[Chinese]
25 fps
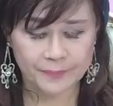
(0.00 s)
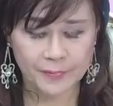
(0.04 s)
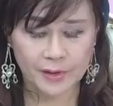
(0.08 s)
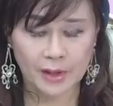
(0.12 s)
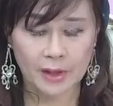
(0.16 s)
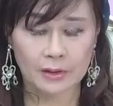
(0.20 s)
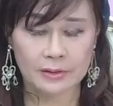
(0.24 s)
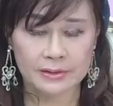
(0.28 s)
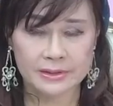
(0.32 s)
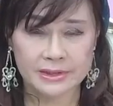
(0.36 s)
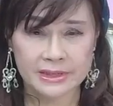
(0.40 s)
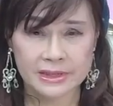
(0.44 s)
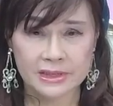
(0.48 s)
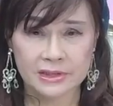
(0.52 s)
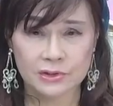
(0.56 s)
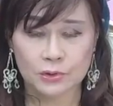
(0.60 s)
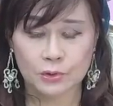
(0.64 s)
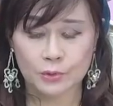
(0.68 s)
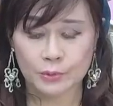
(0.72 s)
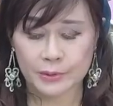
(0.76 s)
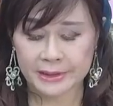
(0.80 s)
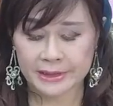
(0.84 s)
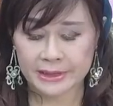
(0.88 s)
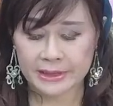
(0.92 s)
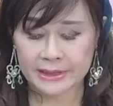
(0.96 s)
哦，借
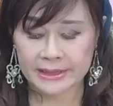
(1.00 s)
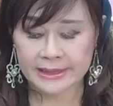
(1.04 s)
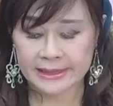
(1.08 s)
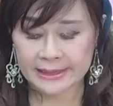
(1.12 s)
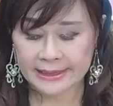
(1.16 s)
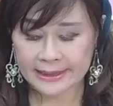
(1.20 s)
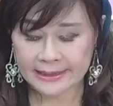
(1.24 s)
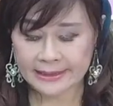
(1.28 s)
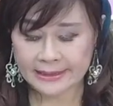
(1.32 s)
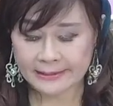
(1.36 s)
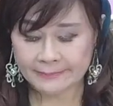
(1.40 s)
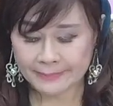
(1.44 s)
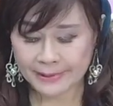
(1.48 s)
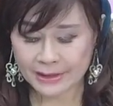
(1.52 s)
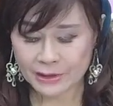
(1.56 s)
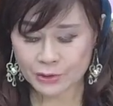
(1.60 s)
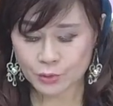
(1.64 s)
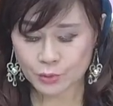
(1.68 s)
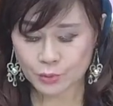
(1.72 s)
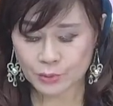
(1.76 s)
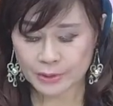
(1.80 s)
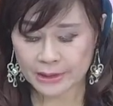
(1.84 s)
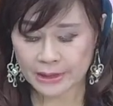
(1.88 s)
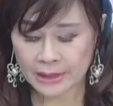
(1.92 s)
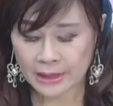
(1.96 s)
重贵人力量来帮
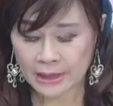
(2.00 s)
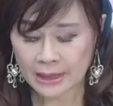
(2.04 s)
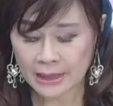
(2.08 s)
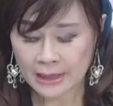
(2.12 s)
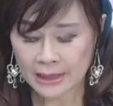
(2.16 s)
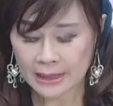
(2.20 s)
助你，